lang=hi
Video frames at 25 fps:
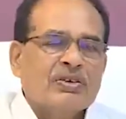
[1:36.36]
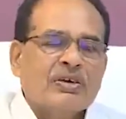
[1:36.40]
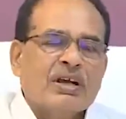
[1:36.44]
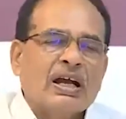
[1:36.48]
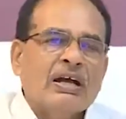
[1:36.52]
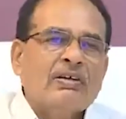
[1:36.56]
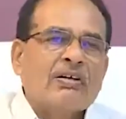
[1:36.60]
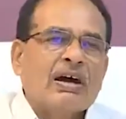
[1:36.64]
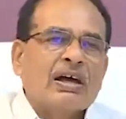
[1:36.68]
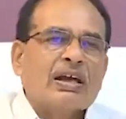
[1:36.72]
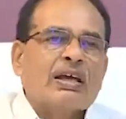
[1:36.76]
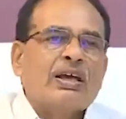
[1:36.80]

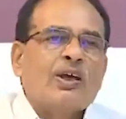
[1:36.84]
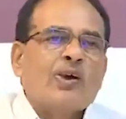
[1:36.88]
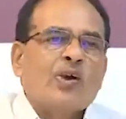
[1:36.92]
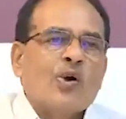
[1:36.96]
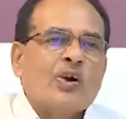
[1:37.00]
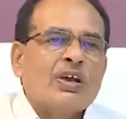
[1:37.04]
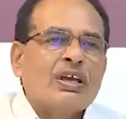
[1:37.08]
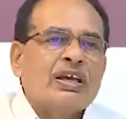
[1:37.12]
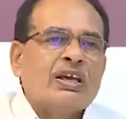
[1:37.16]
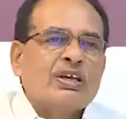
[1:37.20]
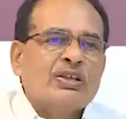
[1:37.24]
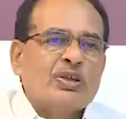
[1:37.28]
कई बार
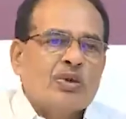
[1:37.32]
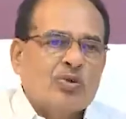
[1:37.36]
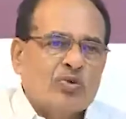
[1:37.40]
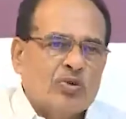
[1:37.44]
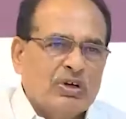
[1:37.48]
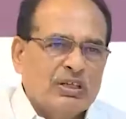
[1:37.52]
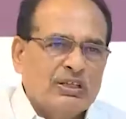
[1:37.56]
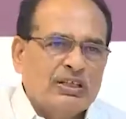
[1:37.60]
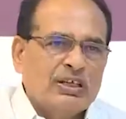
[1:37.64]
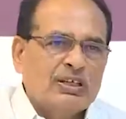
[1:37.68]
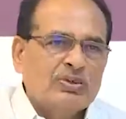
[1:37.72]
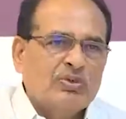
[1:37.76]
खिलौने की
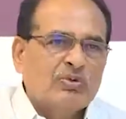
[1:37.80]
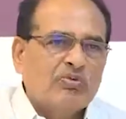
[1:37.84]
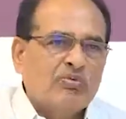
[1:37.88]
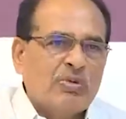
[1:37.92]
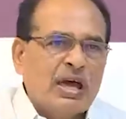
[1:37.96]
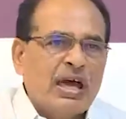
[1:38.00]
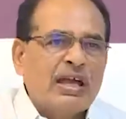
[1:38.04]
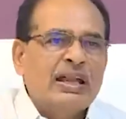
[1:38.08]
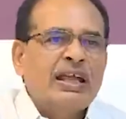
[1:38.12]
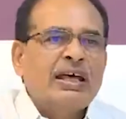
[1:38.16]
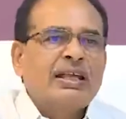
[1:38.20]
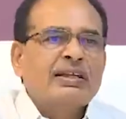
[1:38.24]
ज़रूरत है
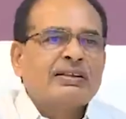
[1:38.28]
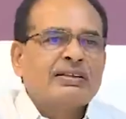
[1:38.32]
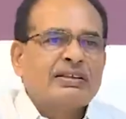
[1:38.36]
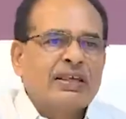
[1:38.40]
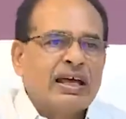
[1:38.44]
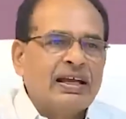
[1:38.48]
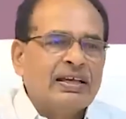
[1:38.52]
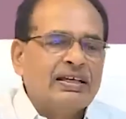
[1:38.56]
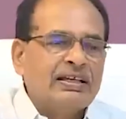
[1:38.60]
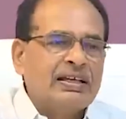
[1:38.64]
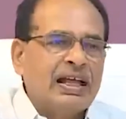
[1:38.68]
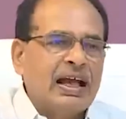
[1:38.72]
मैंने
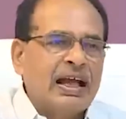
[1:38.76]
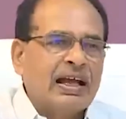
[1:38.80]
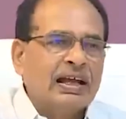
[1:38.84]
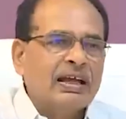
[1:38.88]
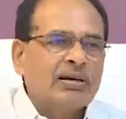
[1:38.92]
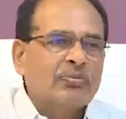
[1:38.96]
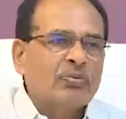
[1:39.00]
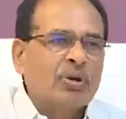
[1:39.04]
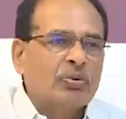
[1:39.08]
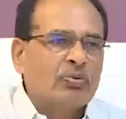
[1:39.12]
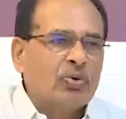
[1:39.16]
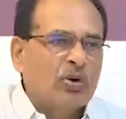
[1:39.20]
तय किया है
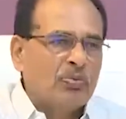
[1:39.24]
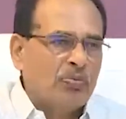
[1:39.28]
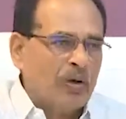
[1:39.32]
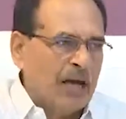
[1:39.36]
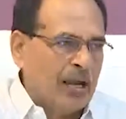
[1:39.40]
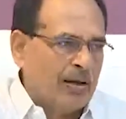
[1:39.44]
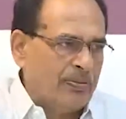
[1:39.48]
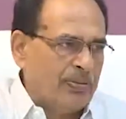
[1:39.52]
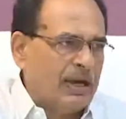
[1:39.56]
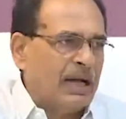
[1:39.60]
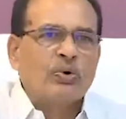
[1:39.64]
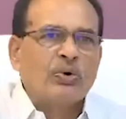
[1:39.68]
कि मैं
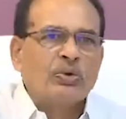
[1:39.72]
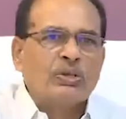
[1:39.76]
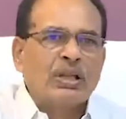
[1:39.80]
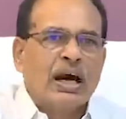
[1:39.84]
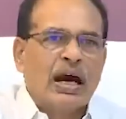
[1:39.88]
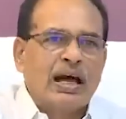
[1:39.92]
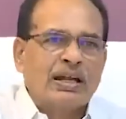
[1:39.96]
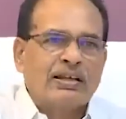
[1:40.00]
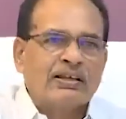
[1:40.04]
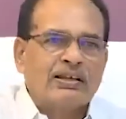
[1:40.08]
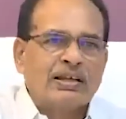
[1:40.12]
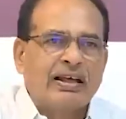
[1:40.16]
भोपाल में
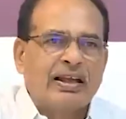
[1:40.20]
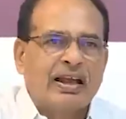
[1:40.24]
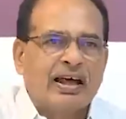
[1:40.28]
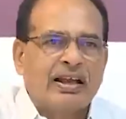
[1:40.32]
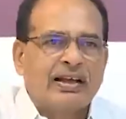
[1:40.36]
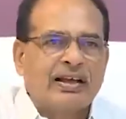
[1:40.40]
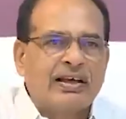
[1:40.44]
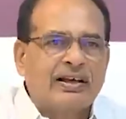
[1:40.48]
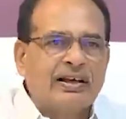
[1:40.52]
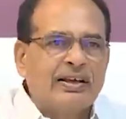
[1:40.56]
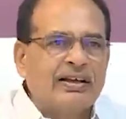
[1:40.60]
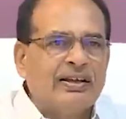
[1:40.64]
खुद हाथ
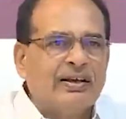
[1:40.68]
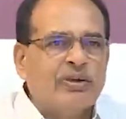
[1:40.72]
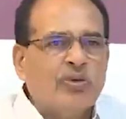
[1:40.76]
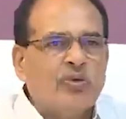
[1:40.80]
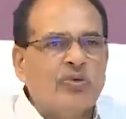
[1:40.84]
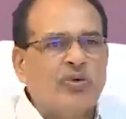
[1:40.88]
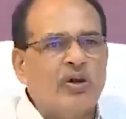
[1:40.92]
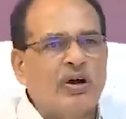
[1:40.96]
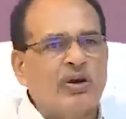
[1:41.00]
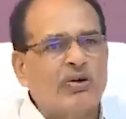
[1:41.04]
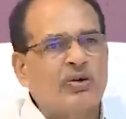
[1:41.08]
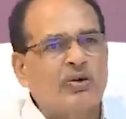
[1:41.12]
ठेला लेके
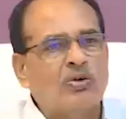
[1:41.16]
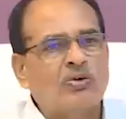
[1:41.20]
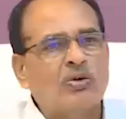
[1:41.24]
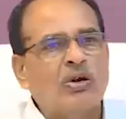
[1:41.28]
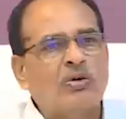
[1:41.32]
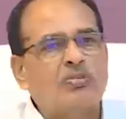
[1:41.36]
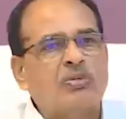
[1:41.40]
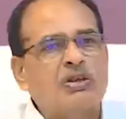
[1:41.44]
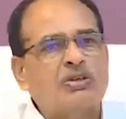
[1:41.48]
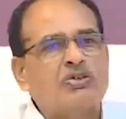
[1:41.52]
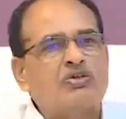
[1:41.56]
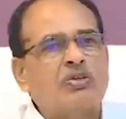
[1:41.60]
निकलूंगा और
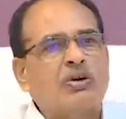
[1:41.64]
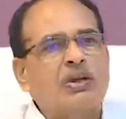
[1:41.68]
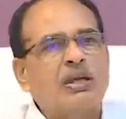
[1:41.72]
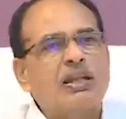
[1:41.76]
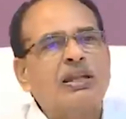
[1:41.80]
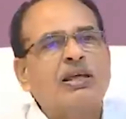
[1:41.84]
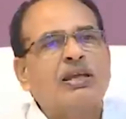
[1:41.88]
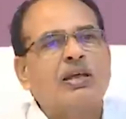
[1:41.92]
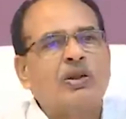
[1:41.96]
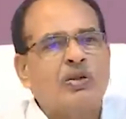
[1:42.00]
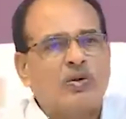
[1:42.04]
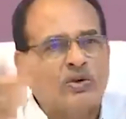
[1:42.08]
कहूंगा बच्चों
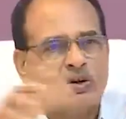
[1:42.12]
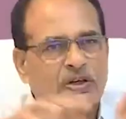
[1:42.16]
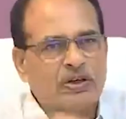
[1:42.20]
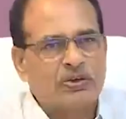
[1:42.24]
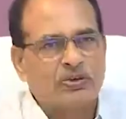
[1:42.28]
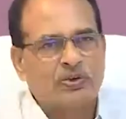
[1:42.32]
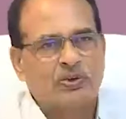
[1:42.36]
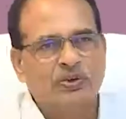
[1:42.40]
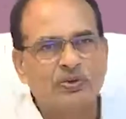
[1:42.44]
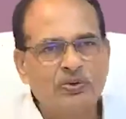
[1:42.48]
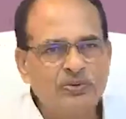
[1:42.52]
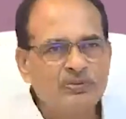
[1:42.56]
के लिए
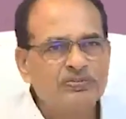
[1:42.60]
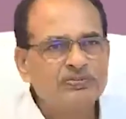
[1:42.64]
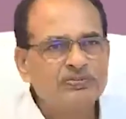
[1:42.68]
खिलौने दो